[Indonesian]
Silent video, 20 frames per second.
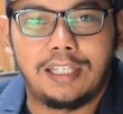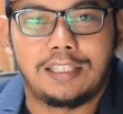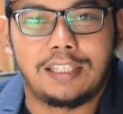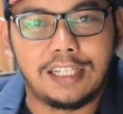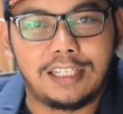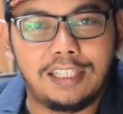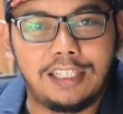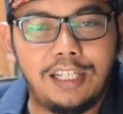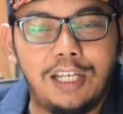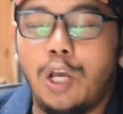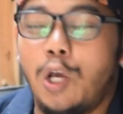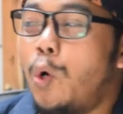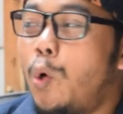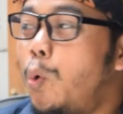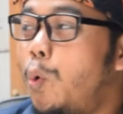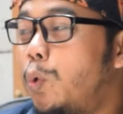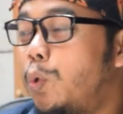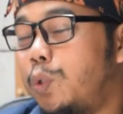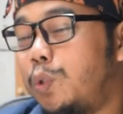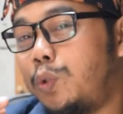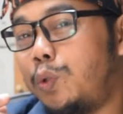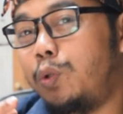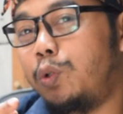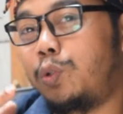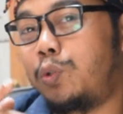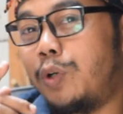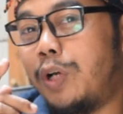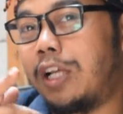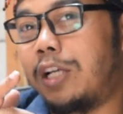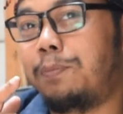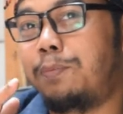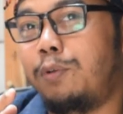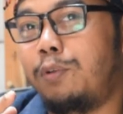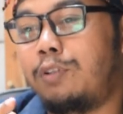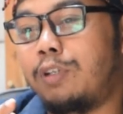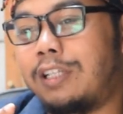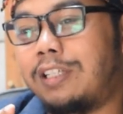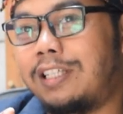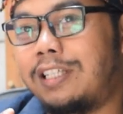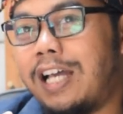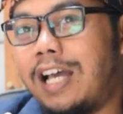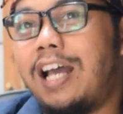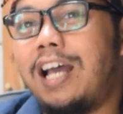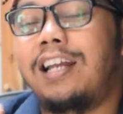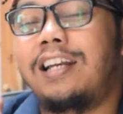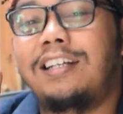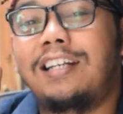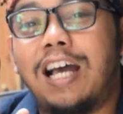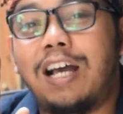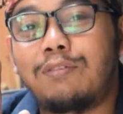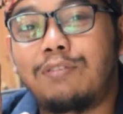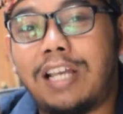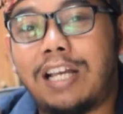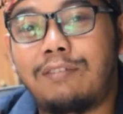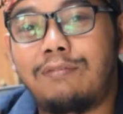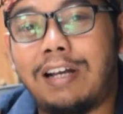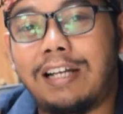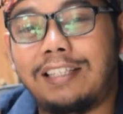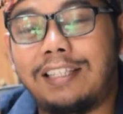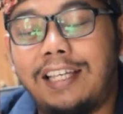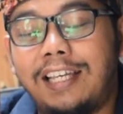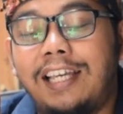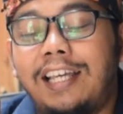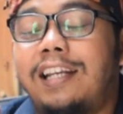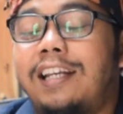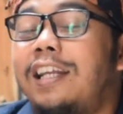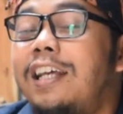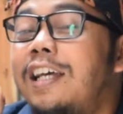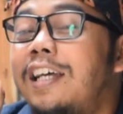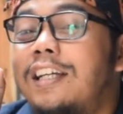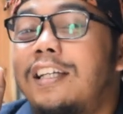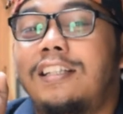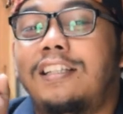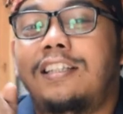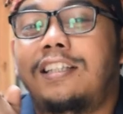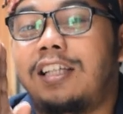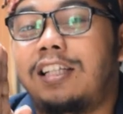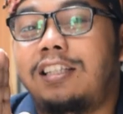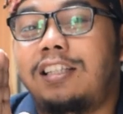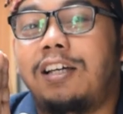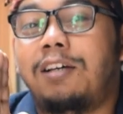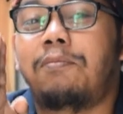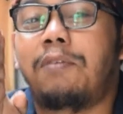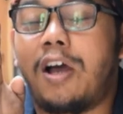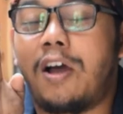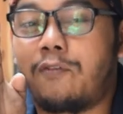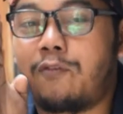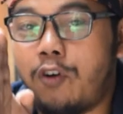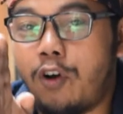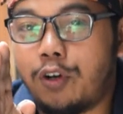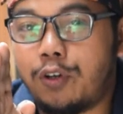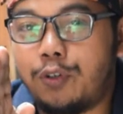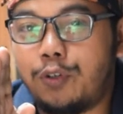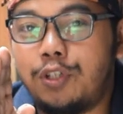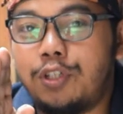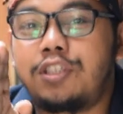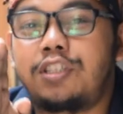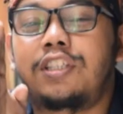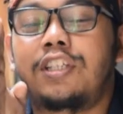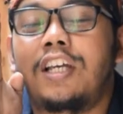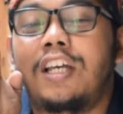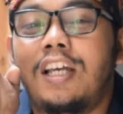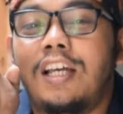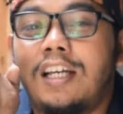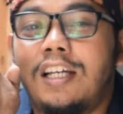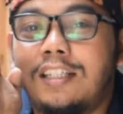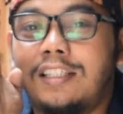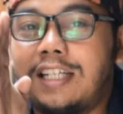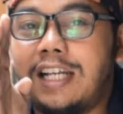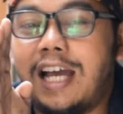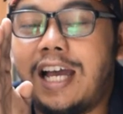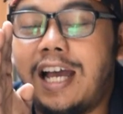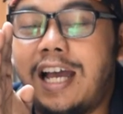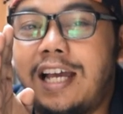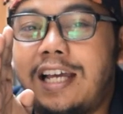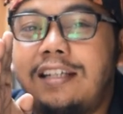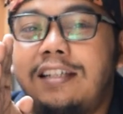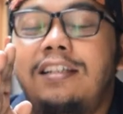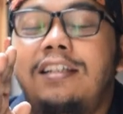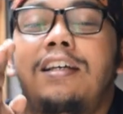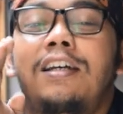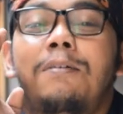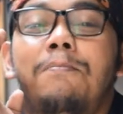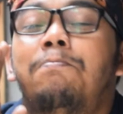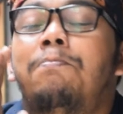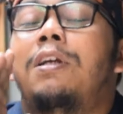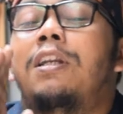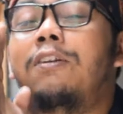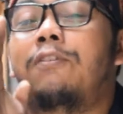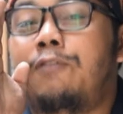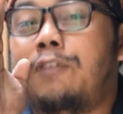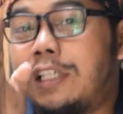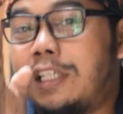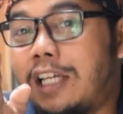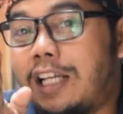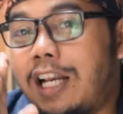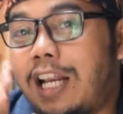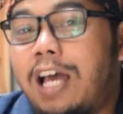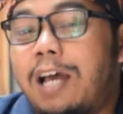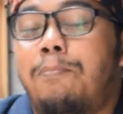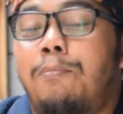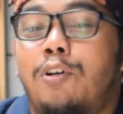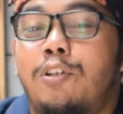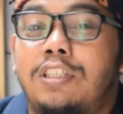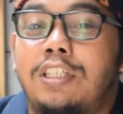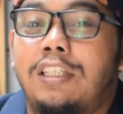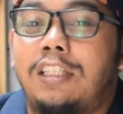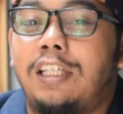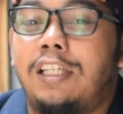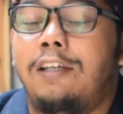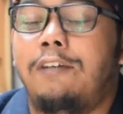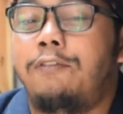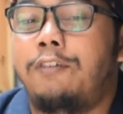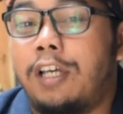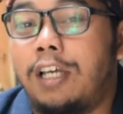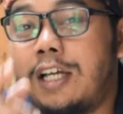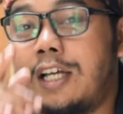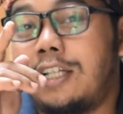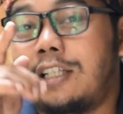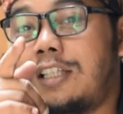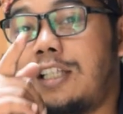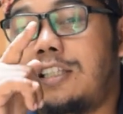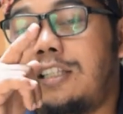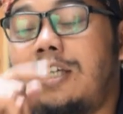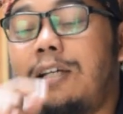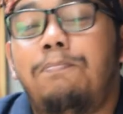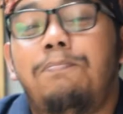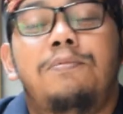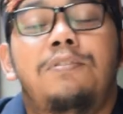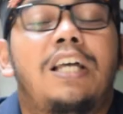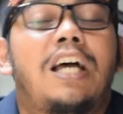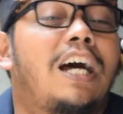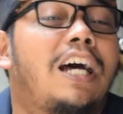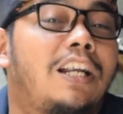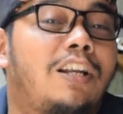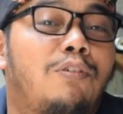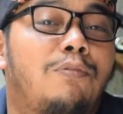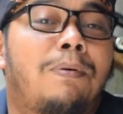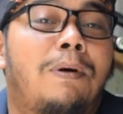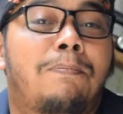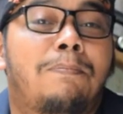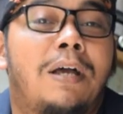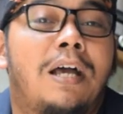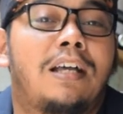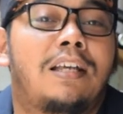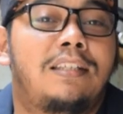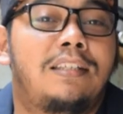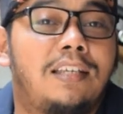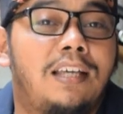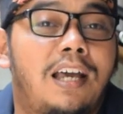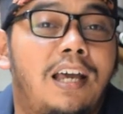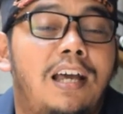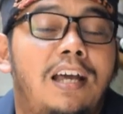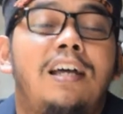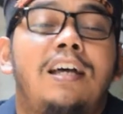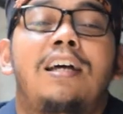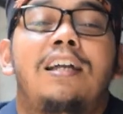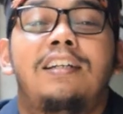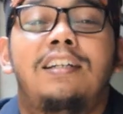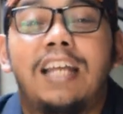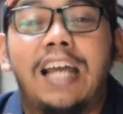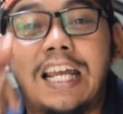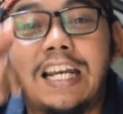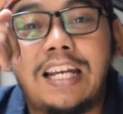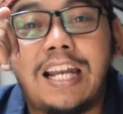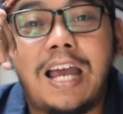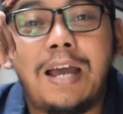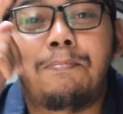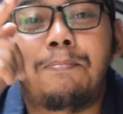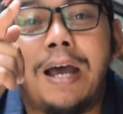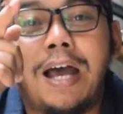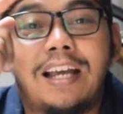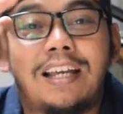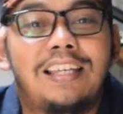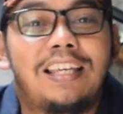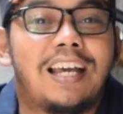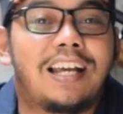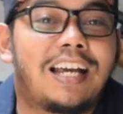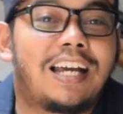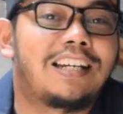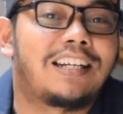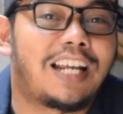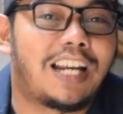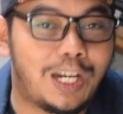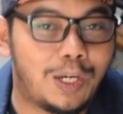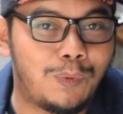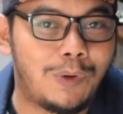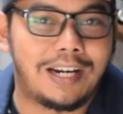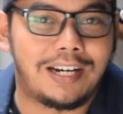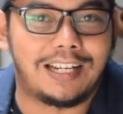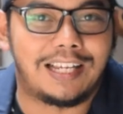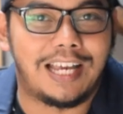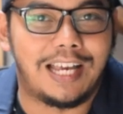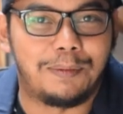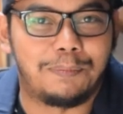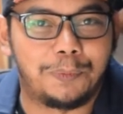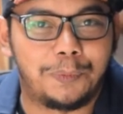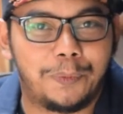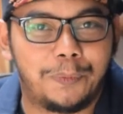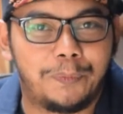jadi untuk 2023 tidak usah khawatir tetap fokus dan berpikirlah positif tetap jangan lupa bahagia dan bahagiakan keluarga.